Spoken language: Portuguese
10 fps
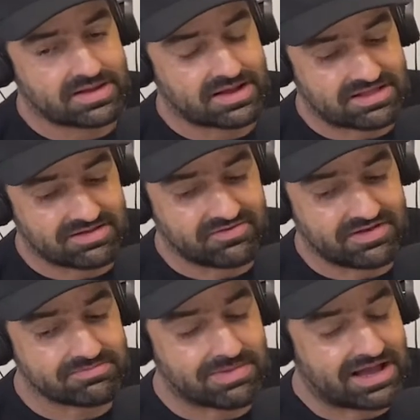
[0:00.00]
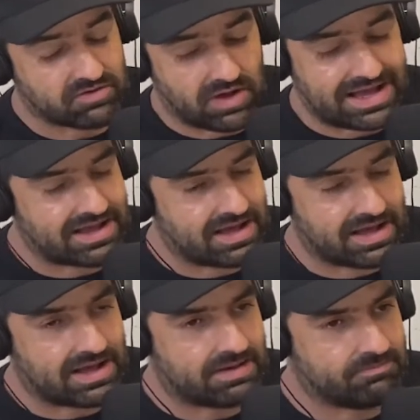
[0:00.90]
cada vez mais,
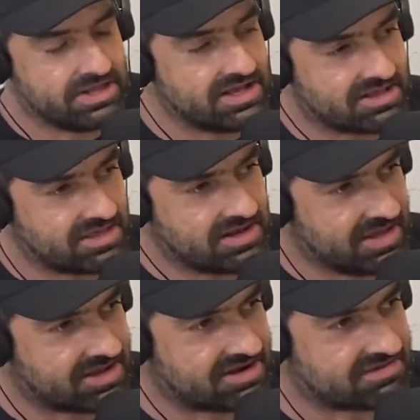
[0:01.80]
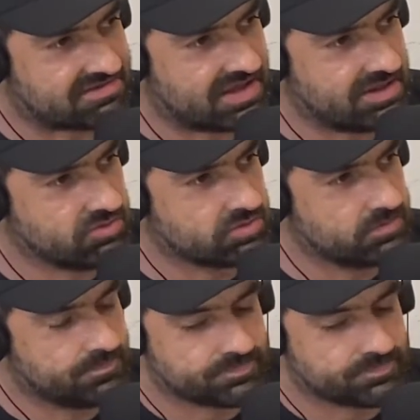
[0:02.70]
a, a brincadeira ia crescendo